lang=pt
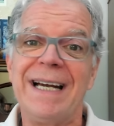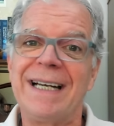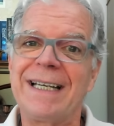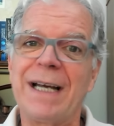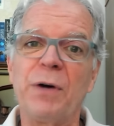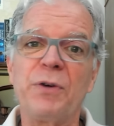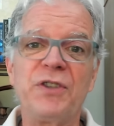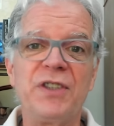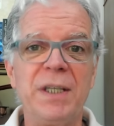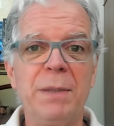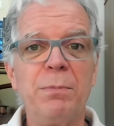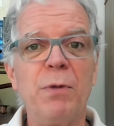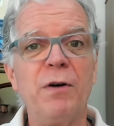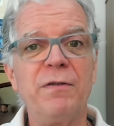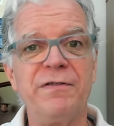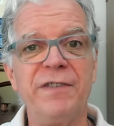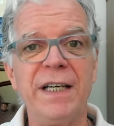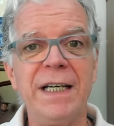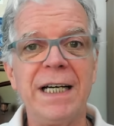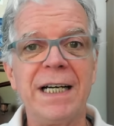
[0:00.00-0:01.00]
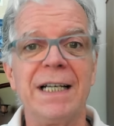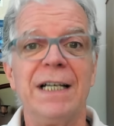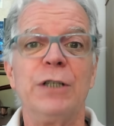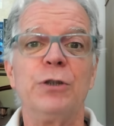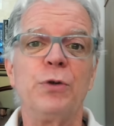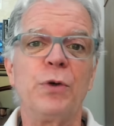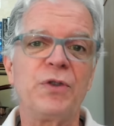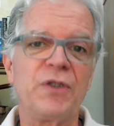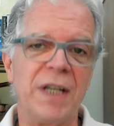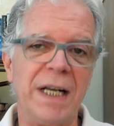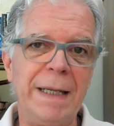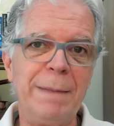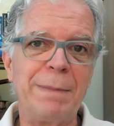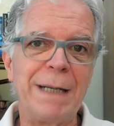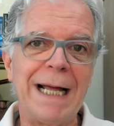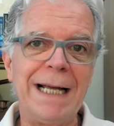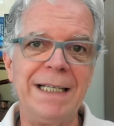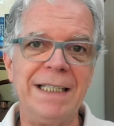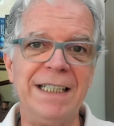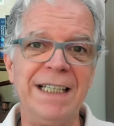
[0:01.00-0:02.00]
que ao se mover nos
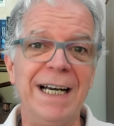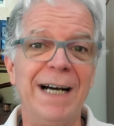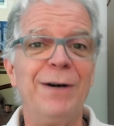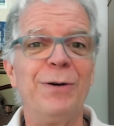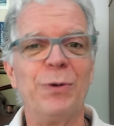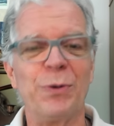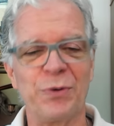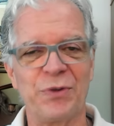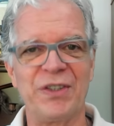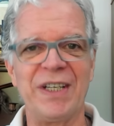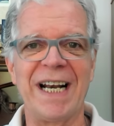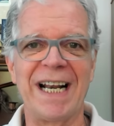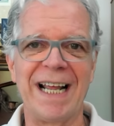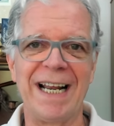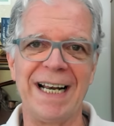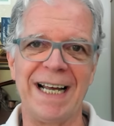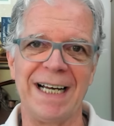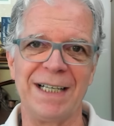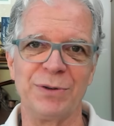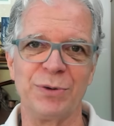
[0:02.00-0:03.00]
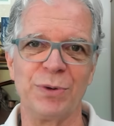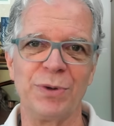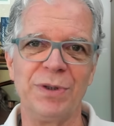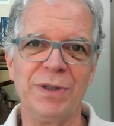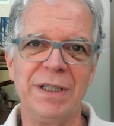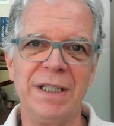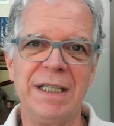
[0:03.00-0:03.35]
lembraria um ser alado.